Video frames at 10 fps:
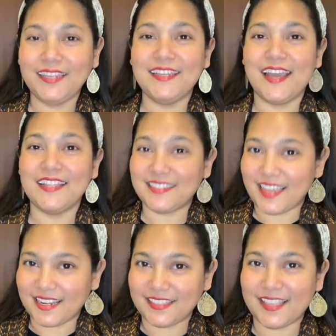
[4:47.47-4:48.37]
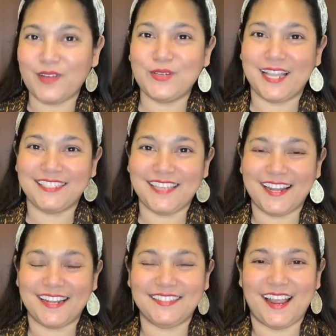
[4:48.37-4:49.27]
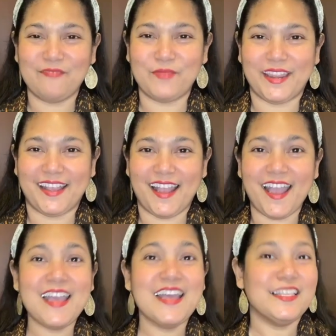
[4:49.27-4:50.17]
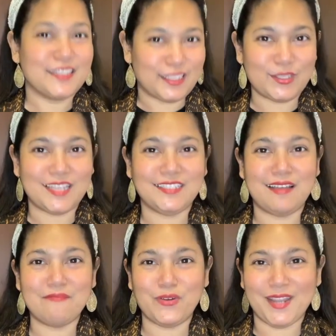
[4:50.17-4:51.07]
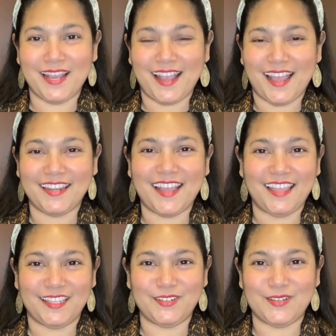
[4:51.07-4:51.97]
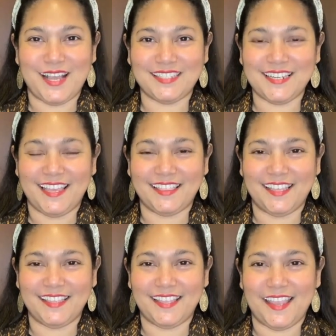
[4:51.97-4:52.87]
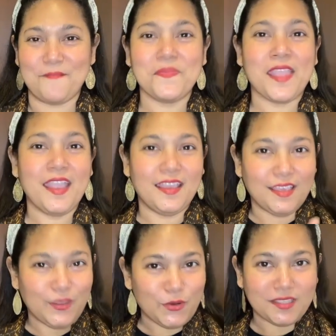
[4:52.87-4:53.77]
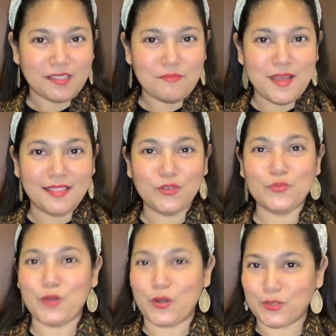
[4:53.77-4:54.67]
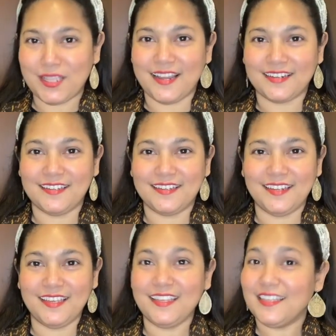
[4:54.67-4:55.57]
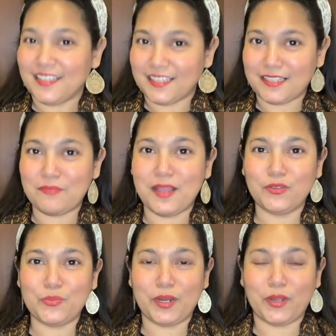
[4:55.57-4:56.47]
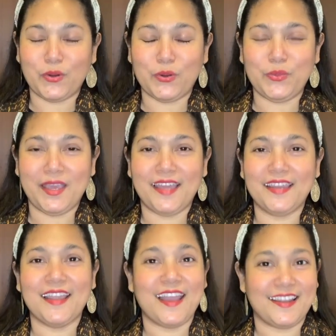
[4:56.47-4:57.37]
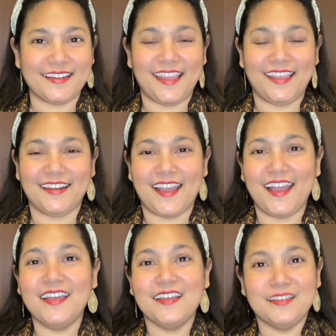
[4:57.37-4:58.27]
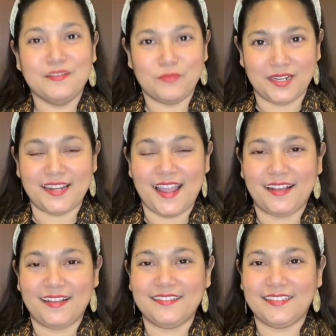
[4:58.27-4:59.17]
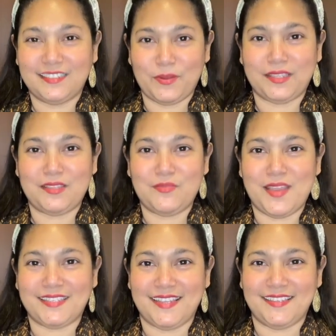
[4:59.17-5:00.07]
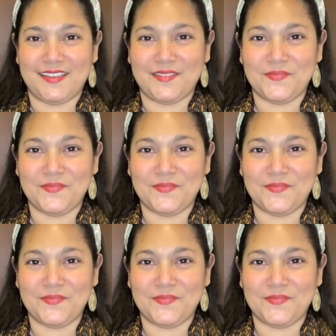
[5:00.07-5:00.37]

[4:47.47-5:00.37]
dan cari tahu rancangan-rancangan mereka tentu saja menggunakan kain tenun asli NTT. Yuk kita bantu produksi anak negeri, kita bantu perekonomian anak daerah bergerak seperti biasanya.